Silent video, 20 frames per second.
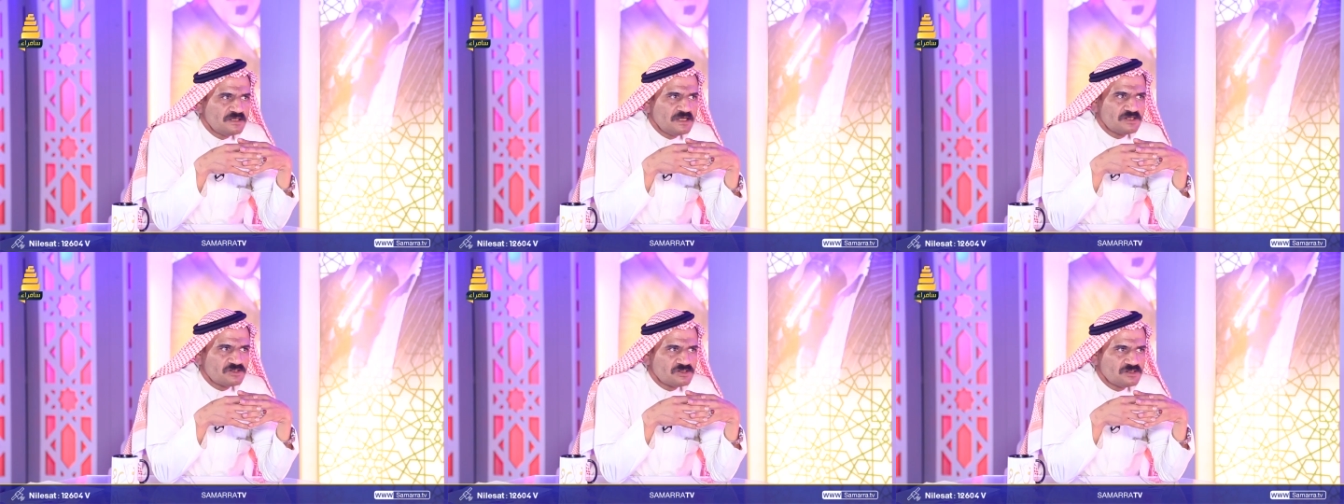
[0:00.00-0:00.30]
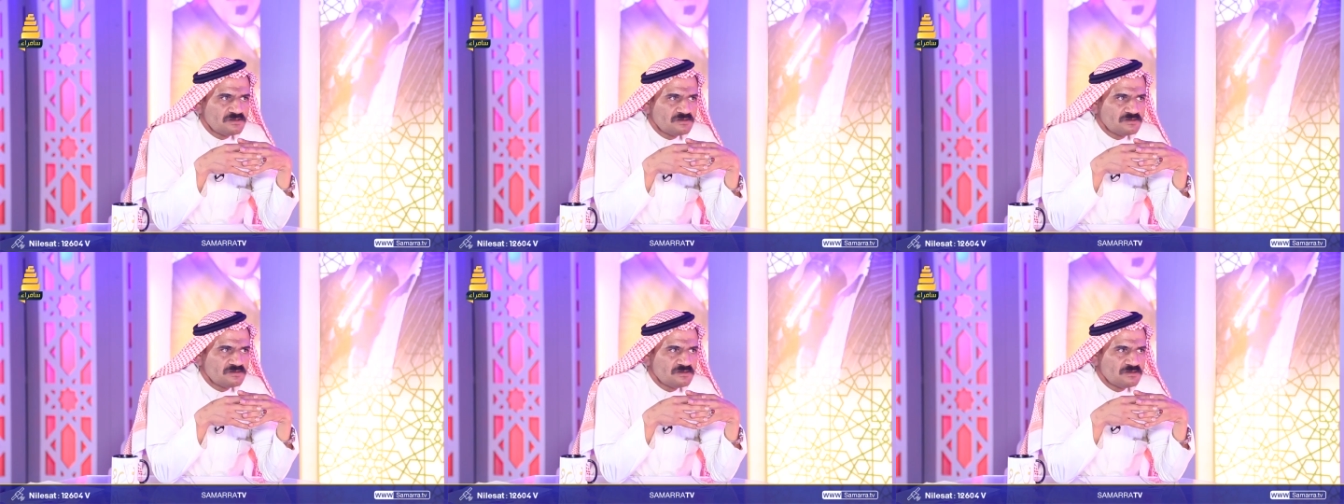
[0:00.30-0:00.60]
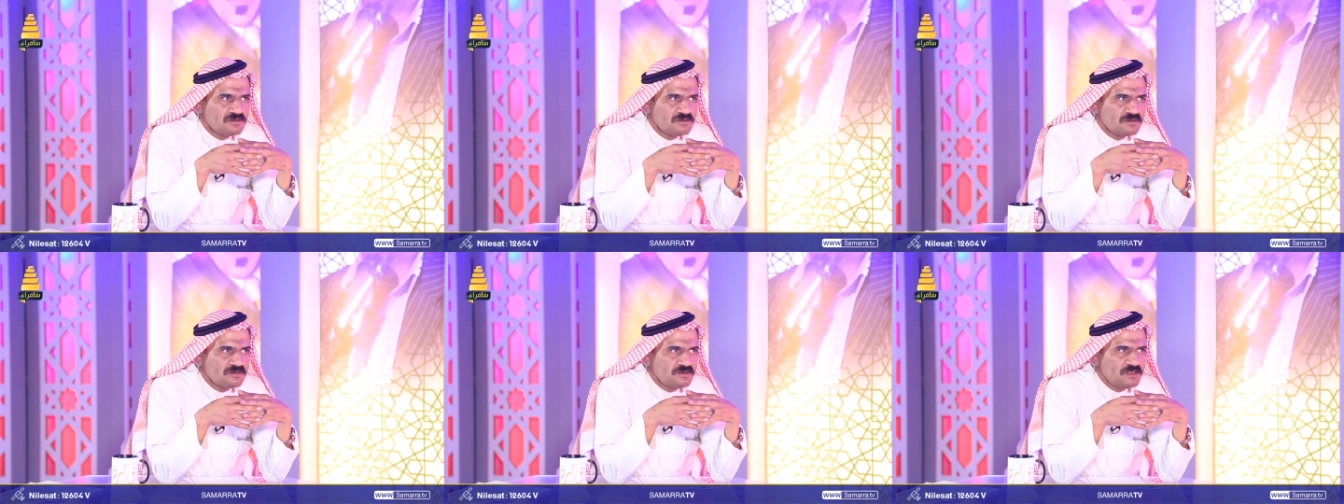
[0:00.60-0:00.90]
ليش إيه.
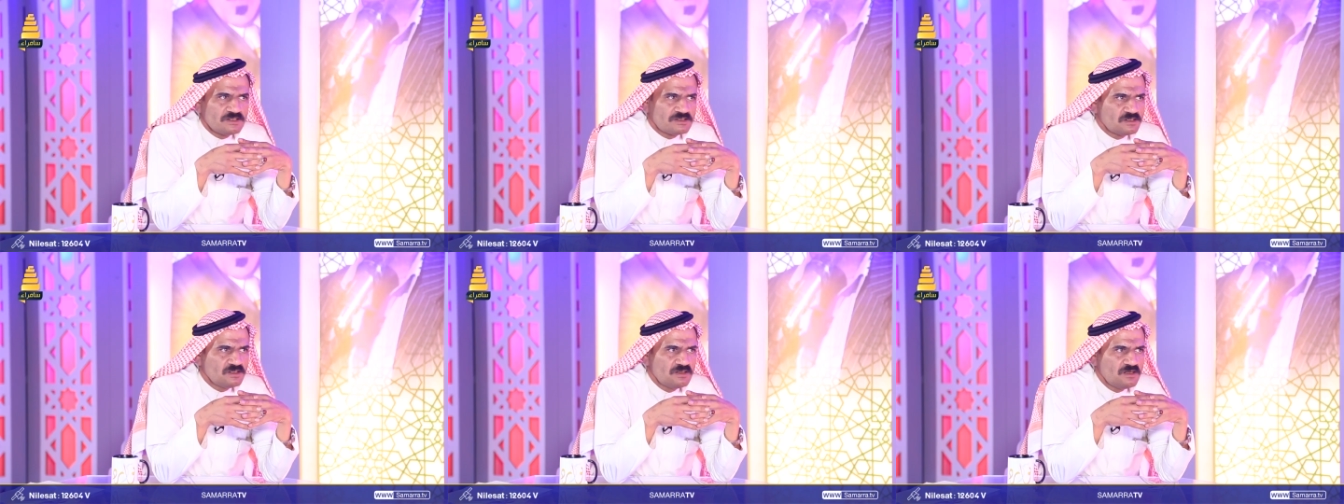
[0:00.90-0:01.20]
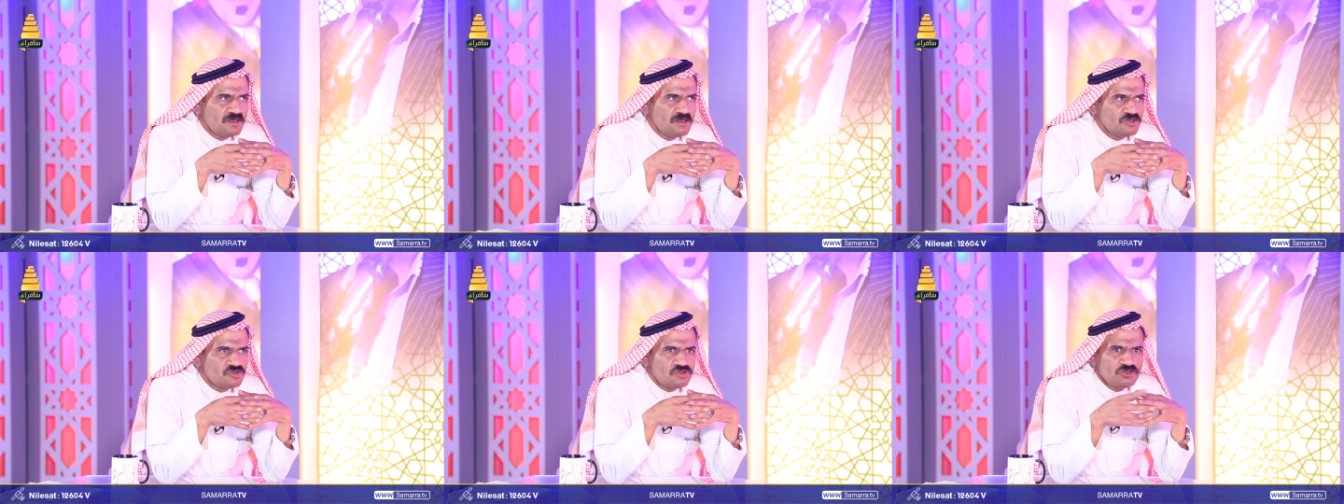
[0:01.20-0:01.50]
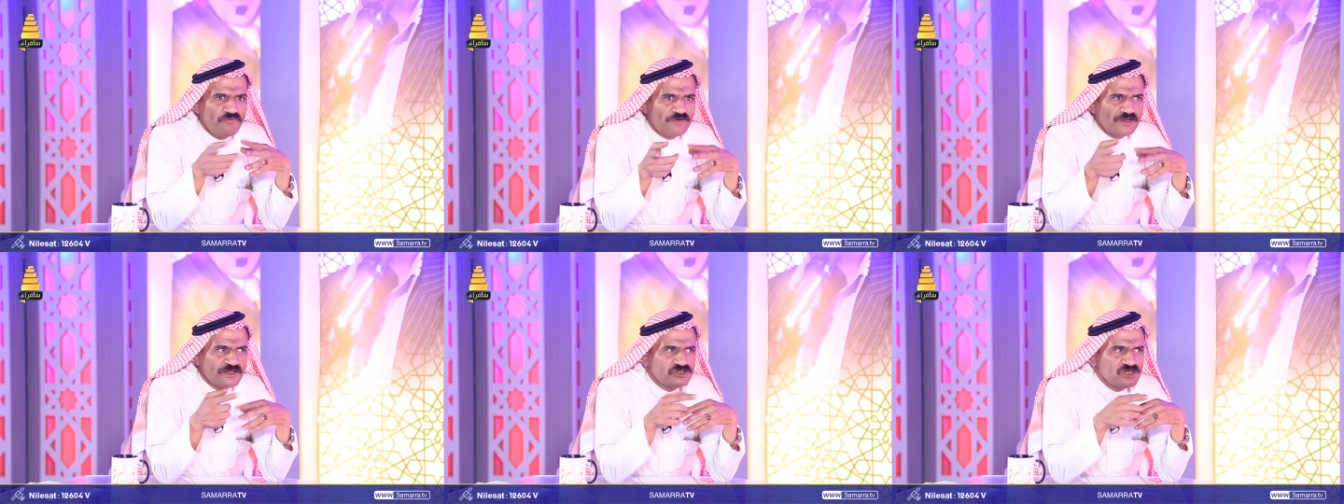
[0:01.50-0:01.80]
ليش
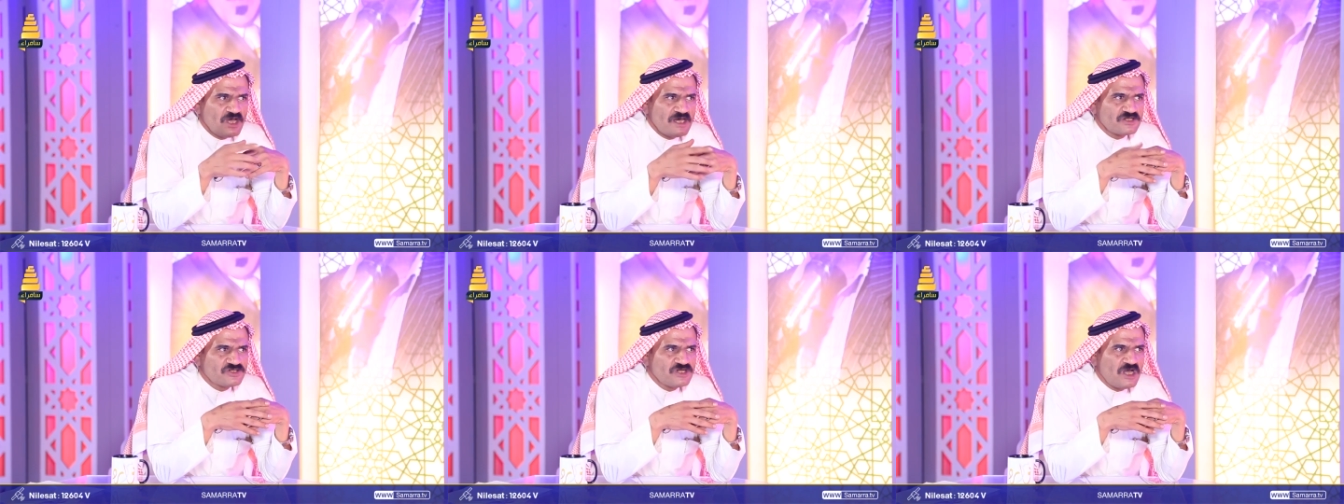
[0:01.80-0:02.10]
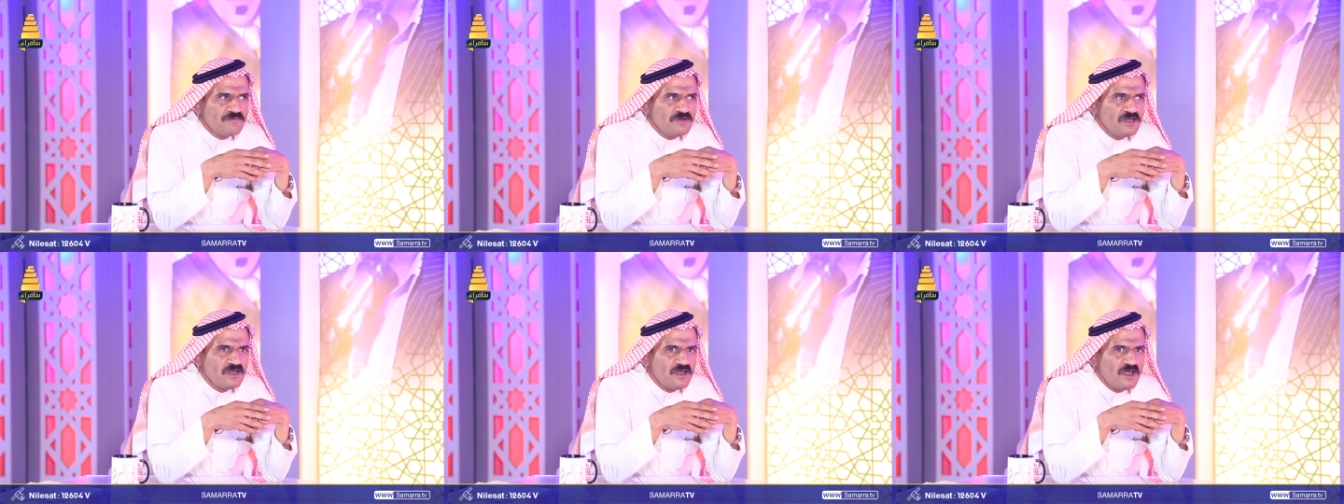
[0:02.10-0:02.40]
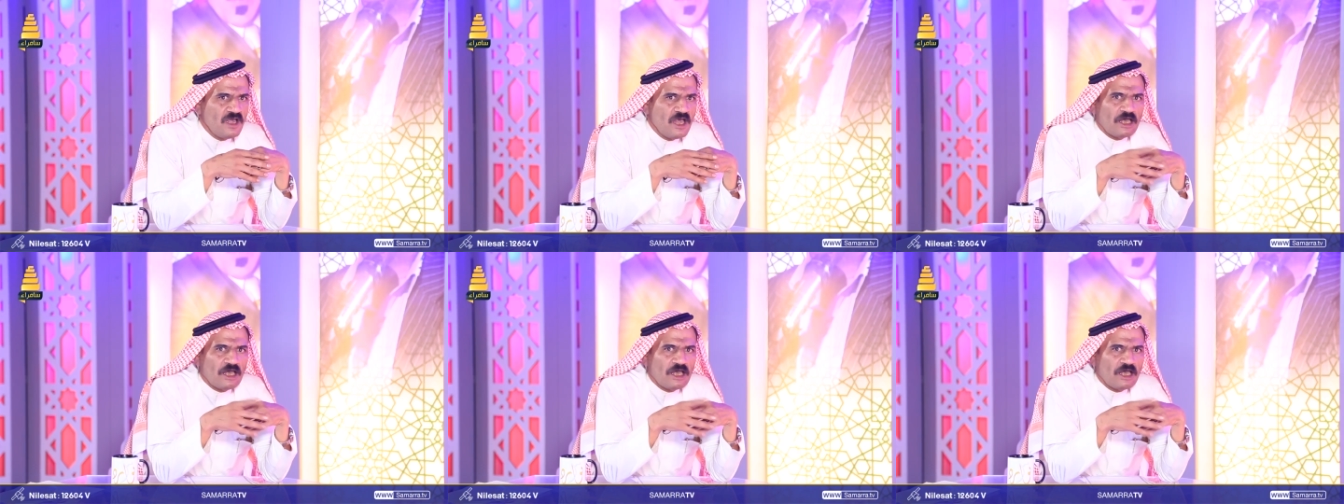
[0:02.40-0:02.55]
شنو فرق الشاعر الشعبي؟